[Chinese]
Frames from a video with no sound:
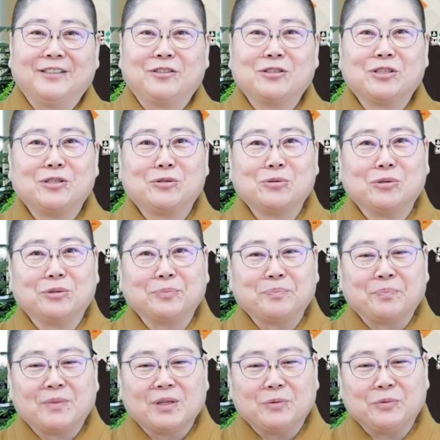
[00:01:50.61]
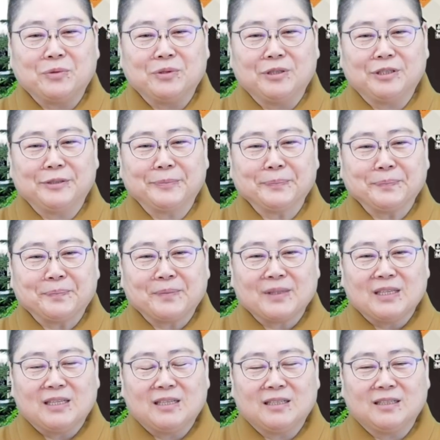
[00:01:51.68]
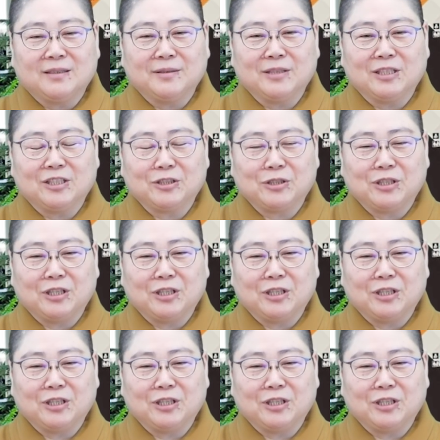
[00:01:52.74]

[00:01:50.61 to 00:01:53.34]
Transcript: 就是说，我呃